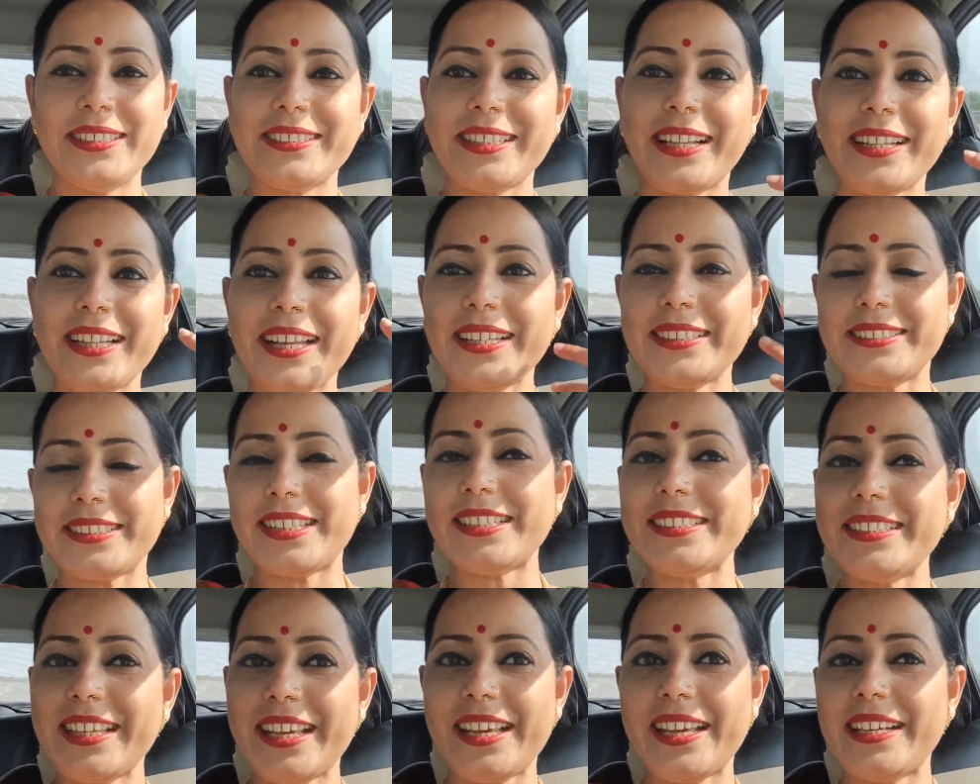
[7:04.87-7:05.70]
चलिए
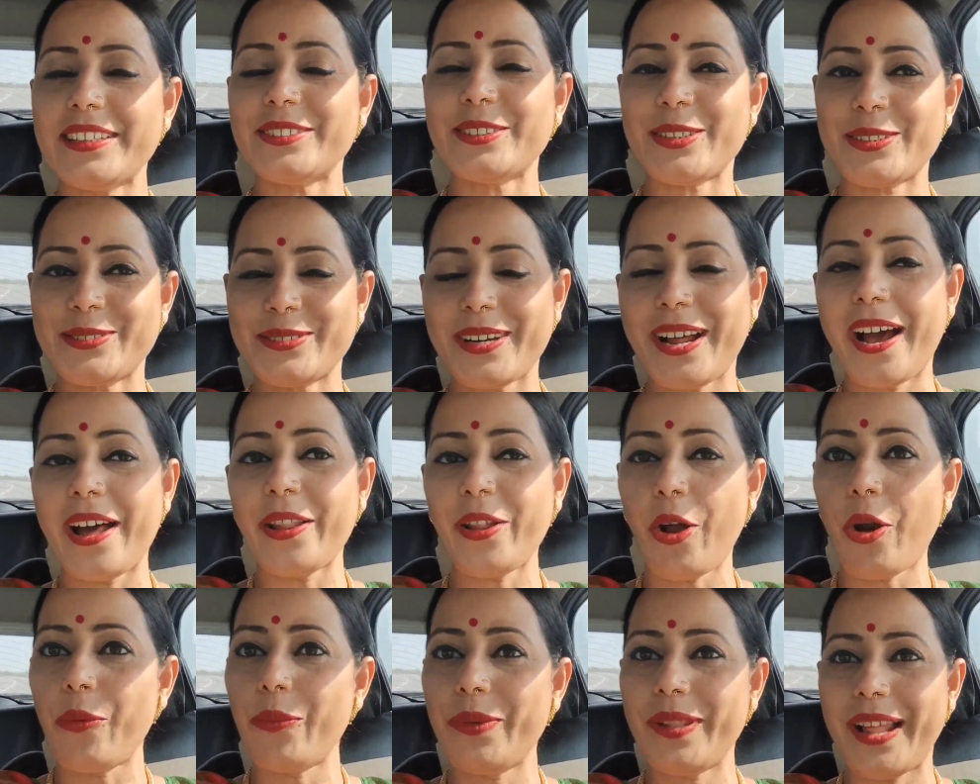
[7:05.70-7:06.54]
चलते हैं
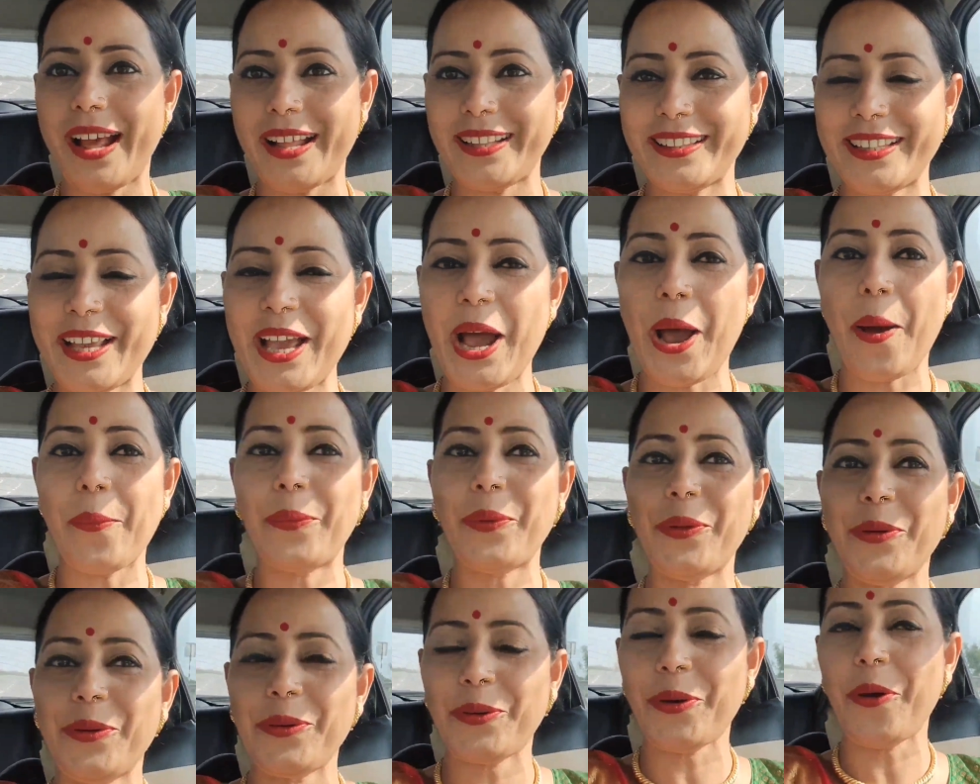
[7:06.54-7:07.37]
ससुराल और मिलाते हैं आप
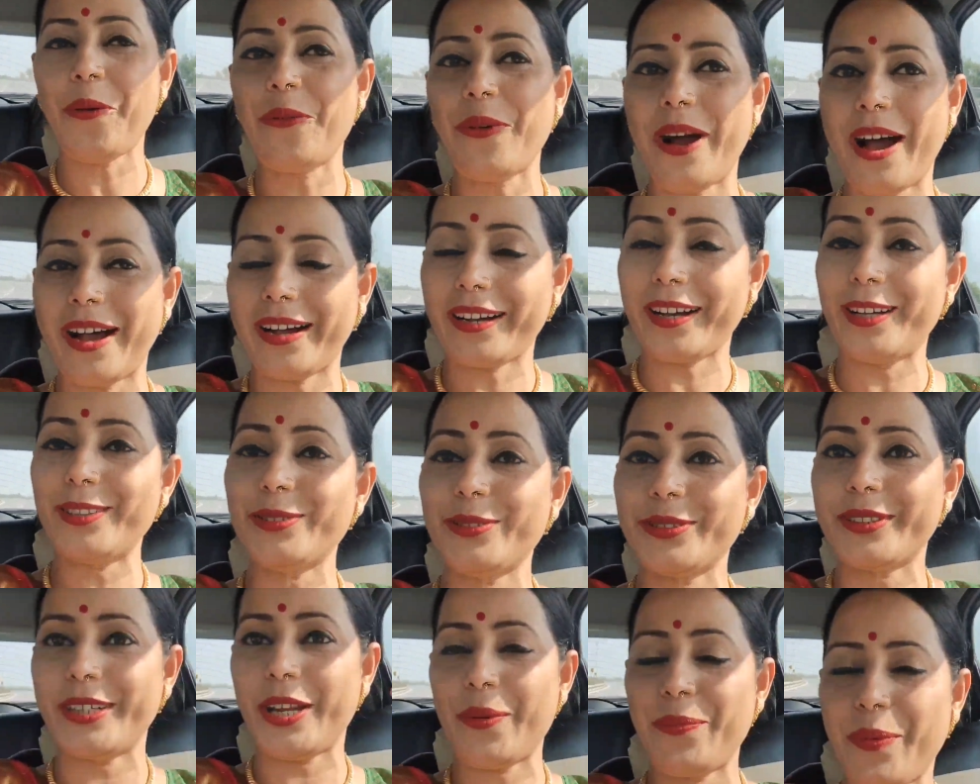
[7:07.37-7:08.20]
लोगों को वहाँ का
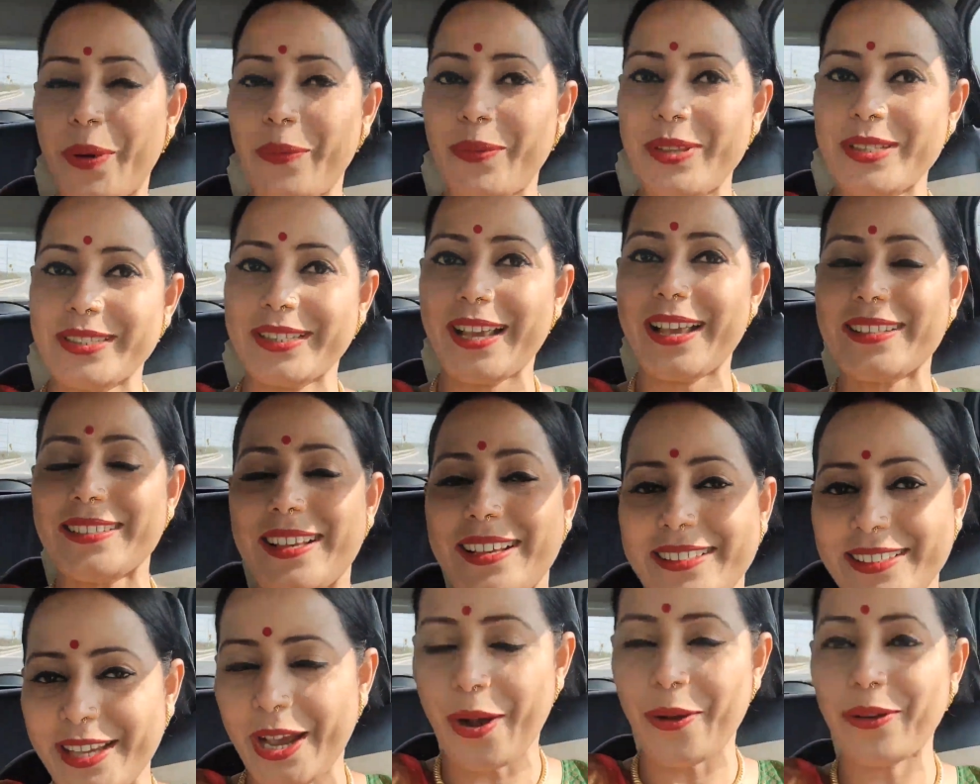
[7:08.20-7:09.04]
जो गृह प्रवेश
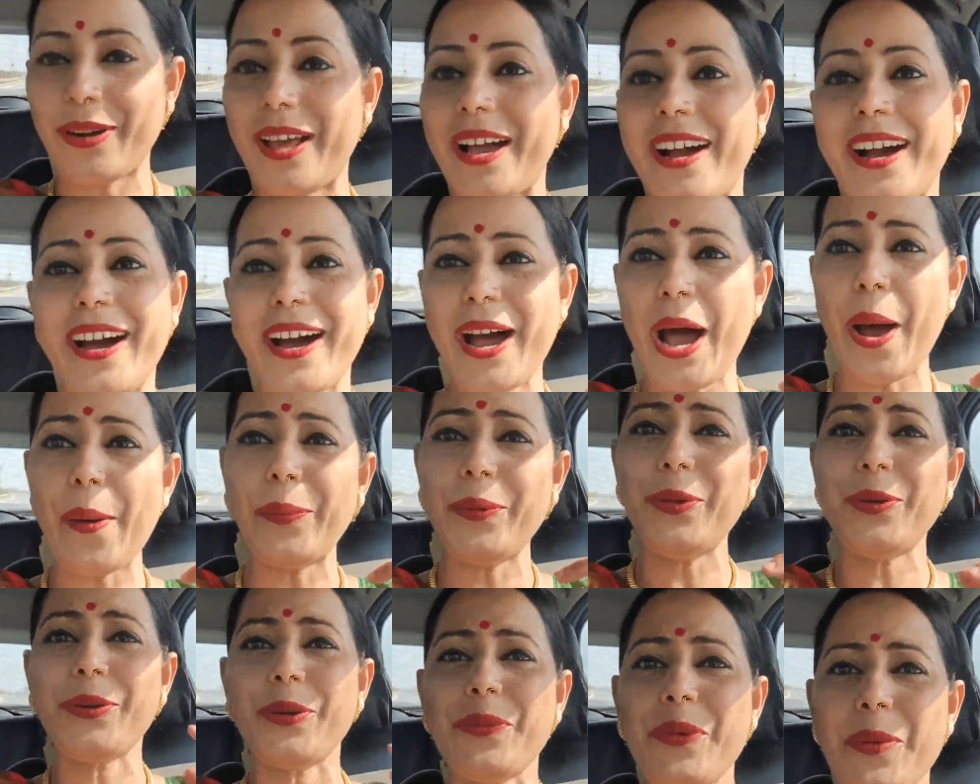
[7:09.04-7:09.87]
कैसा क्या हो रहा है हाँ
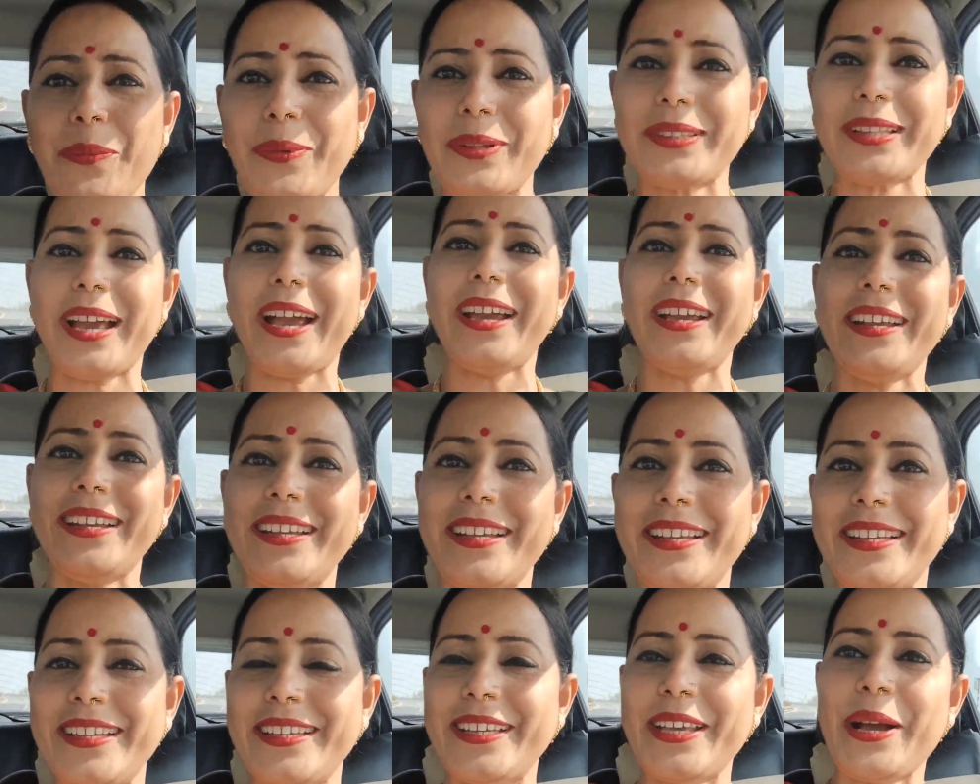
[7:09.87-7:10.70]
आप लोग हमें बता ही
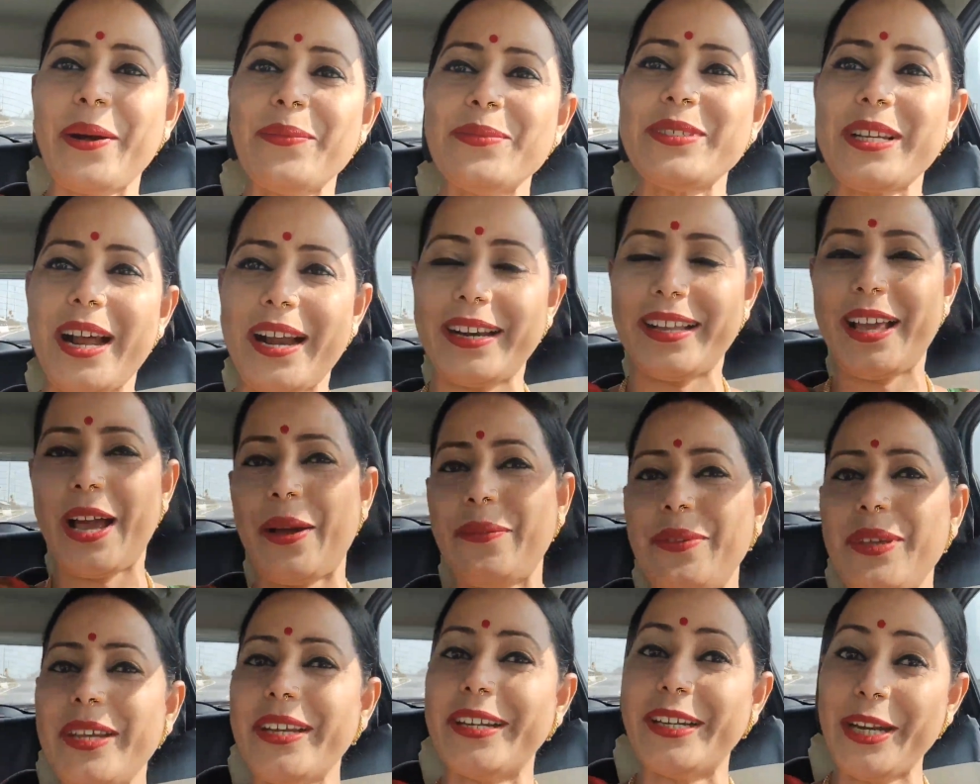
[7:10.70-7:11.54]
नहीं कि हम जा रहे हैं
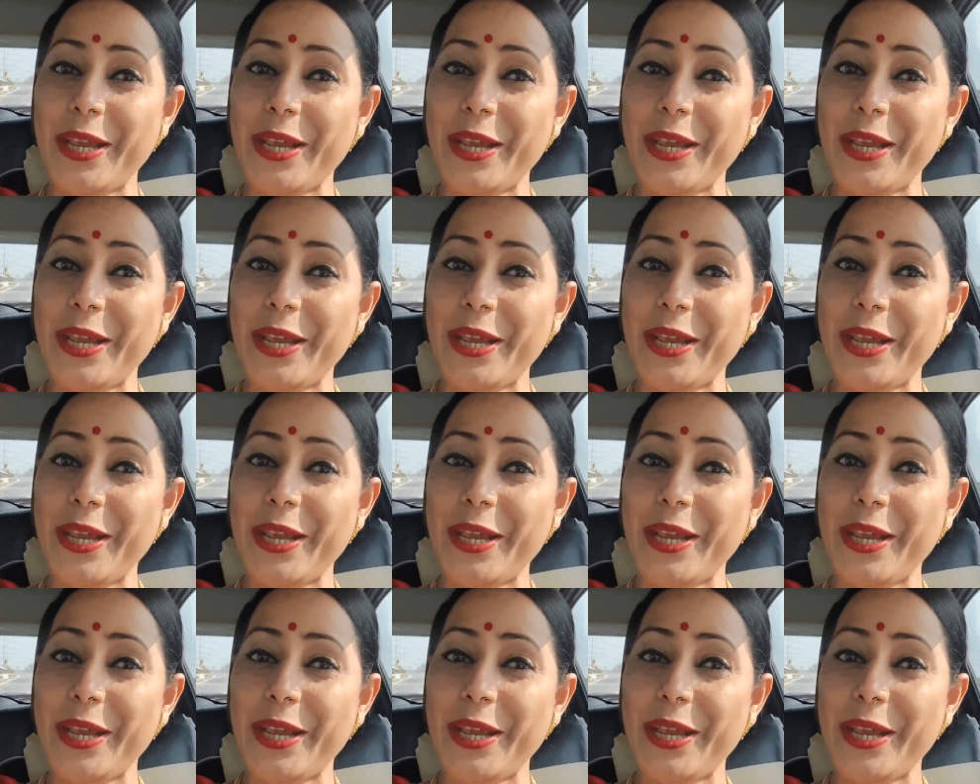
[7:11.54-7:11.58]
अभी